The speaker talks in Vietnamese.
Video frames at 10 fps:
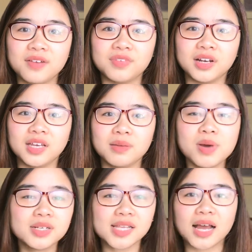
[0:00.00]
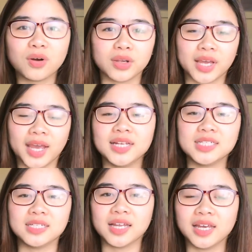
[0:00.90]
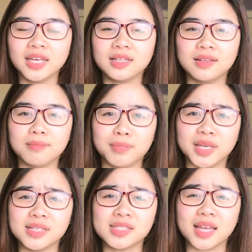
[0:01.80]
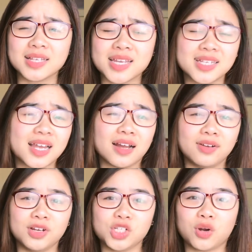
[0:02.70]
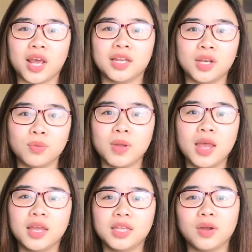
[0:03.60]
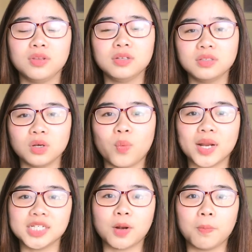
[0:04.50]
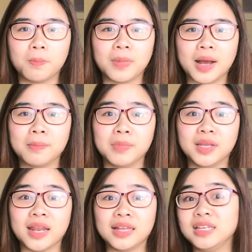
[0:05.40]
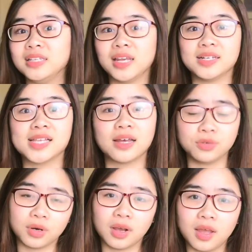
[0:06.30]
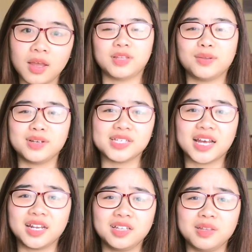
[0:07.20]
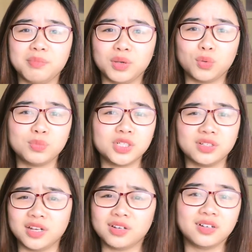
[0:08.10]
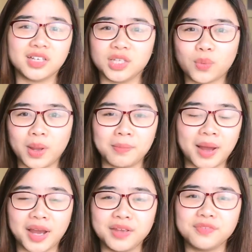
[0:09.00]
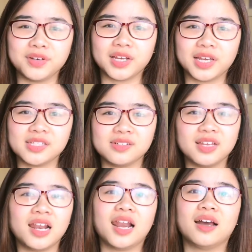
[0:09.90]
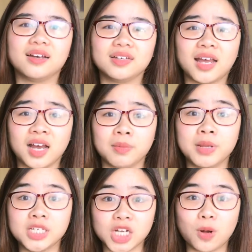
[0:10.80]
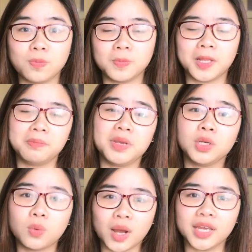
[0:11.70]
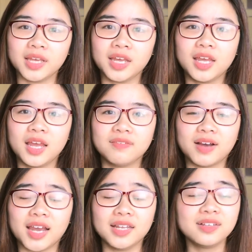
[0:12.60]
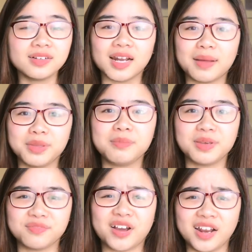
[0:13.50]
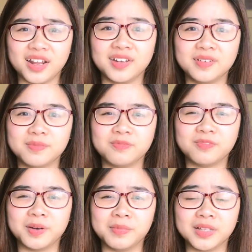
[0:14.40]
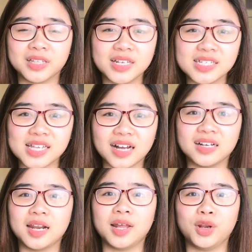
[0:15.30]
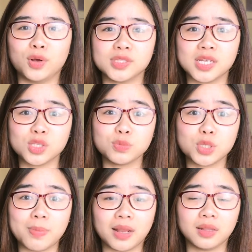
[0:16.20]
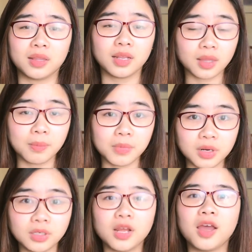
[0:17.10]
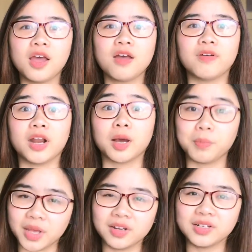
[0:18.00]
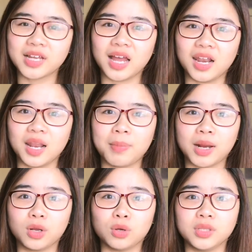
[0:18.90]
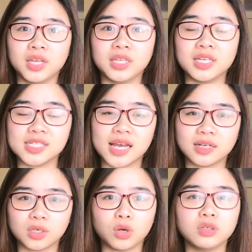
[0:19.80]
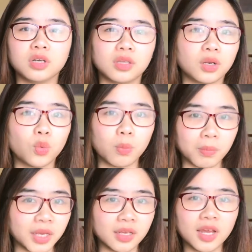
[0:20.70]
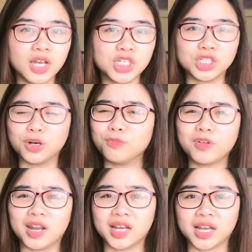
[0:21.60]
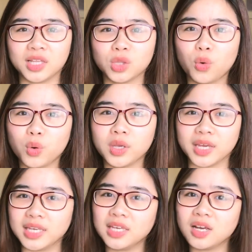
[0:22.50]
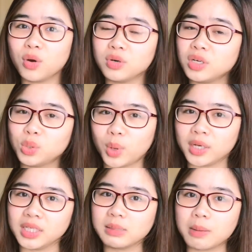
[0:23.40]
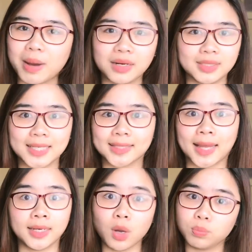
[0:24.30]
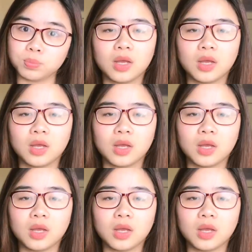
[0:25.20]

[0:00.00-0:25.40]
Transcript: Và khi bước ra khỏi cái hành trình đấy thì mình sẽ dễ dàng lựa chọn hành động theo những thứ quan trọng mà mình đã nhìn nhận ra được. Theo thời gian ấy thì mình cũng trở nên cực kỳ thoải mái với cái sự yên lặng cả bên trong lẫn bên ngoài. Và hãy thử làm như mình vài lần và mình tin rằng là nó sẽ giúp cho bạn tĩnh tâm hơn. Và đặc biệt hơn cả là bạn có thể nhìn ra được con người thật của mình, chứ không phải là cái tôi, cái ego đơn thuần khi mà bạn ở trạng thái động.